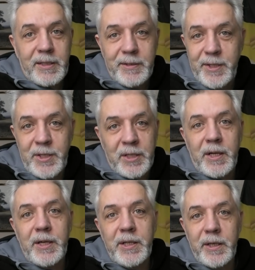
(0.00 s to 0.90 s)
Здесь
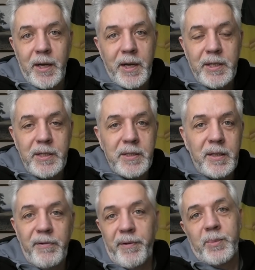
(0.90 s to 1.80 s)
открытые
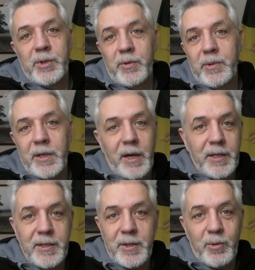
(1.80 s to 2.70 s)
границы, информационные
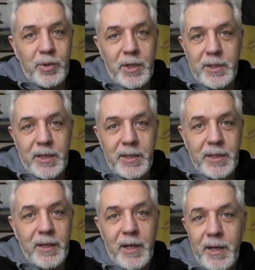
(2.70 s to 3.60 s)
границы тоже
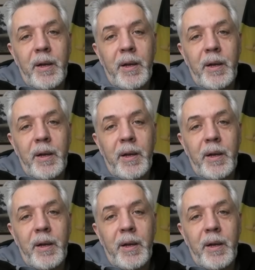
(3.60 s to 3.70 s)
открыты.